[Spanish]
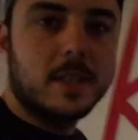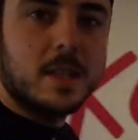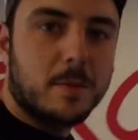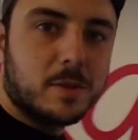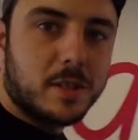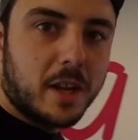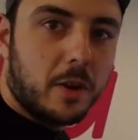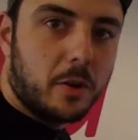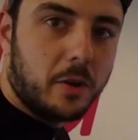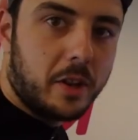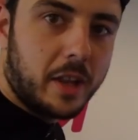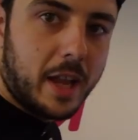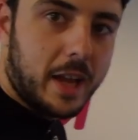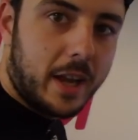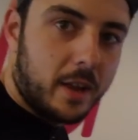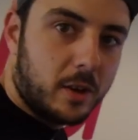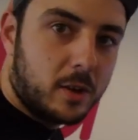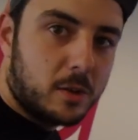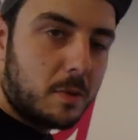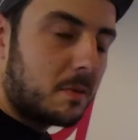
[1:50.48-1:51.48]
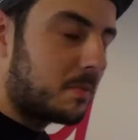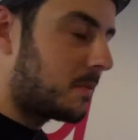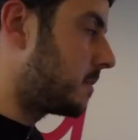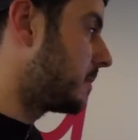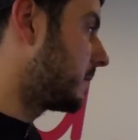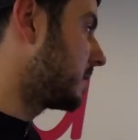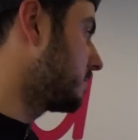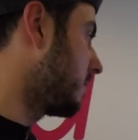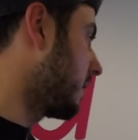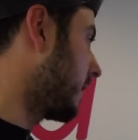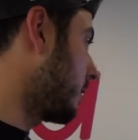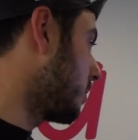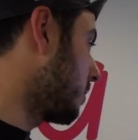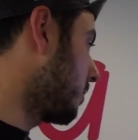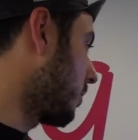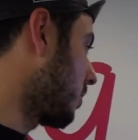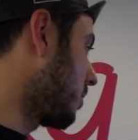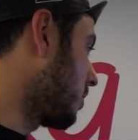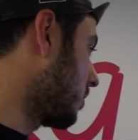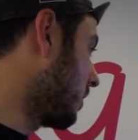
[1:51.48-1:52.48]
y estamos aquí con Iñaki que nos va a explicar un
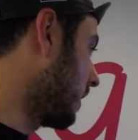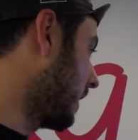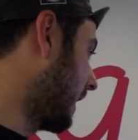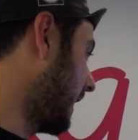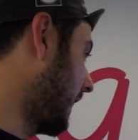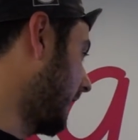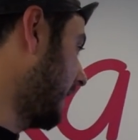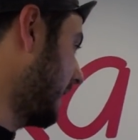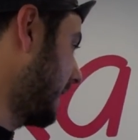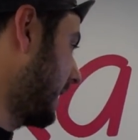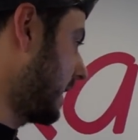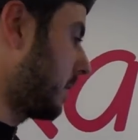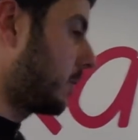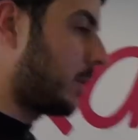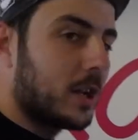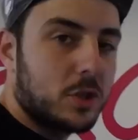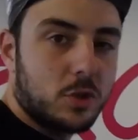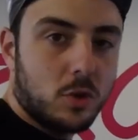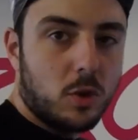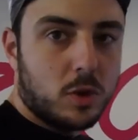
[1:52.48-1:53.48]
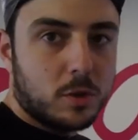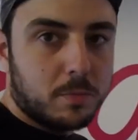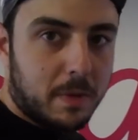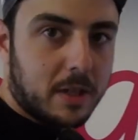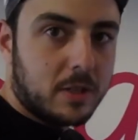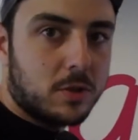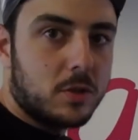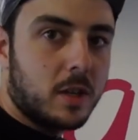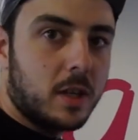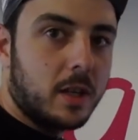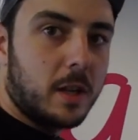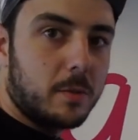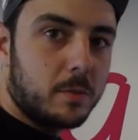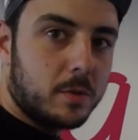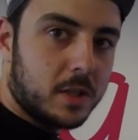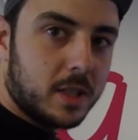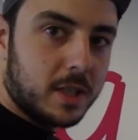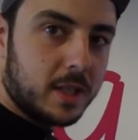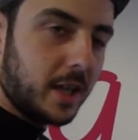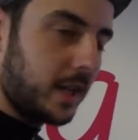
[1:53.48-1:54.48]
poco qué, cuáles son los pasos que
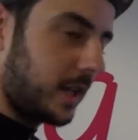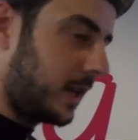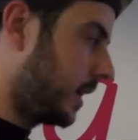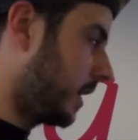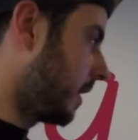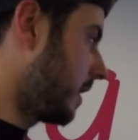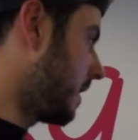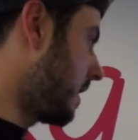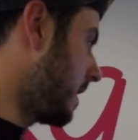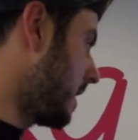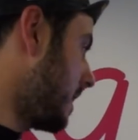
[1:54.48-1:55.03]
tenemos que seguir